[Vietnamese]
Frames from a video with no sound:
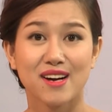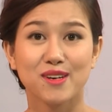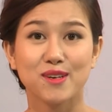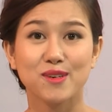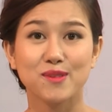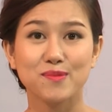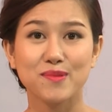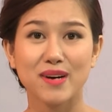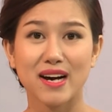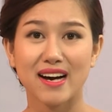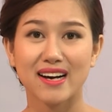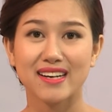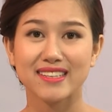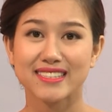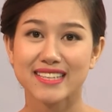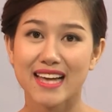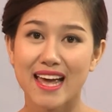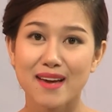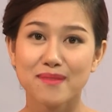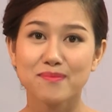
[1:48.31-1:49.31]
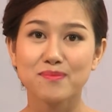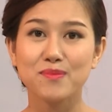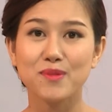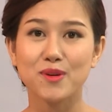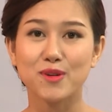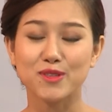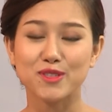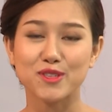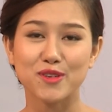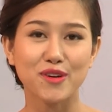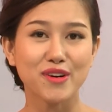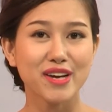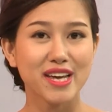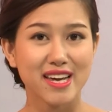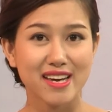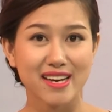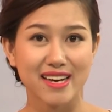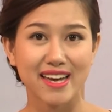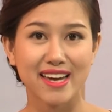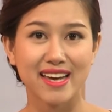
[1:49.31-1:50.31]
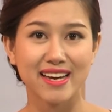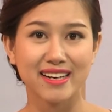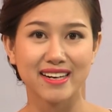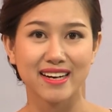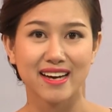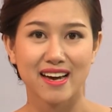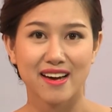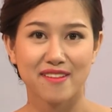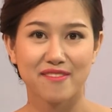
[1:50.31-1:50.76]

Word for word: cùng à, xem một số ý kiến ừ.